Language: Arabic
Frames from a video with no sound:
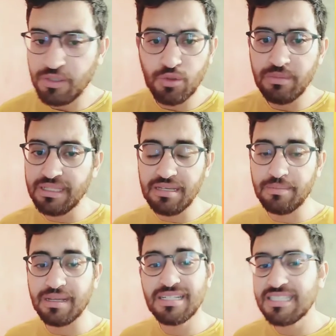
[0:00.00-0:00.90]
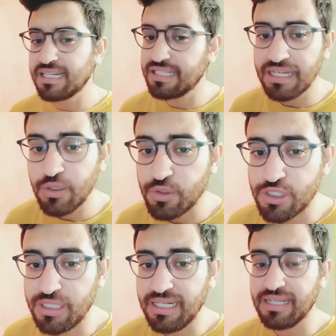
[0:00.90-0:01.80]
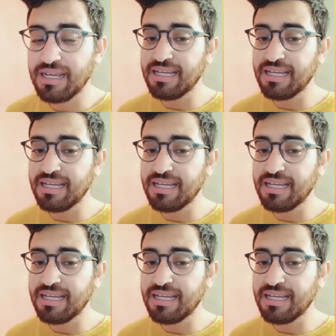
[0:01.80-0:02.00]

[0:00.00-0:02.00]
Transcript: ما ما يدير به هادشي غادي غير يخرج عليك